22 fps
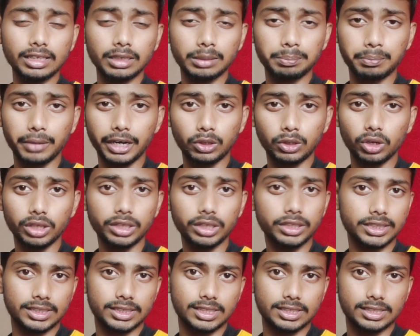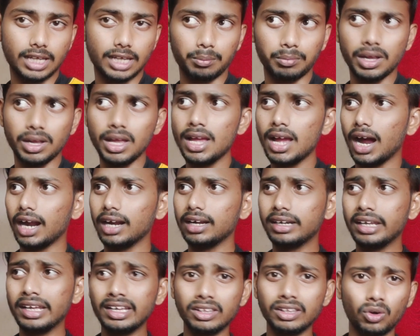అయితే బ్రేక్ డౌన్ అయితే చేసేద్దాం
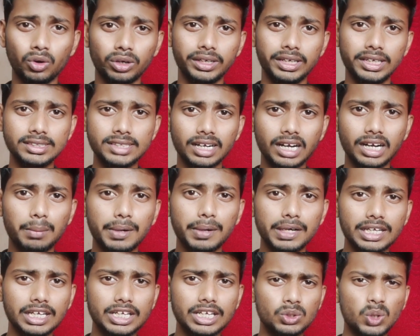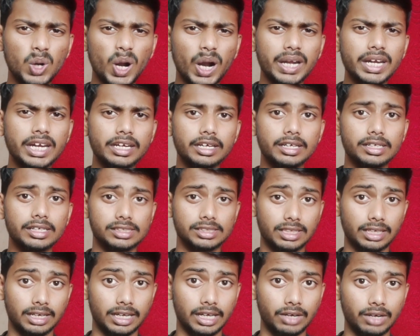అంటే ఇది ఒక టీజర్ కాబట్టి ఇందులో అన్ని డీటెయిల్స్
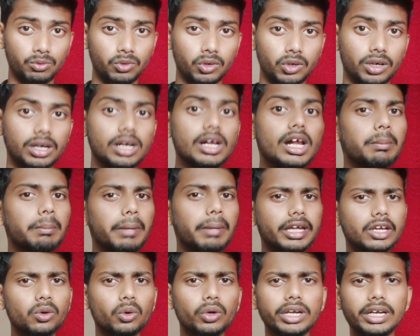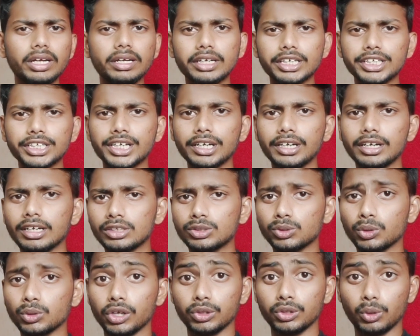అయితే లేవు మనకి కొన్ని ఇంట్రెస్టింగ్
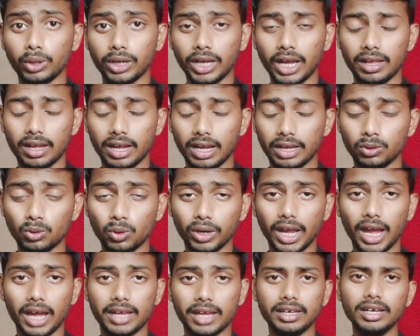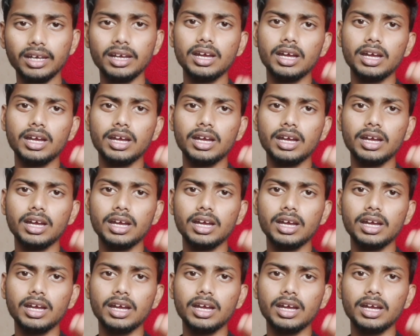డీటెయిల్స్ దొరికాయి దొరికాయి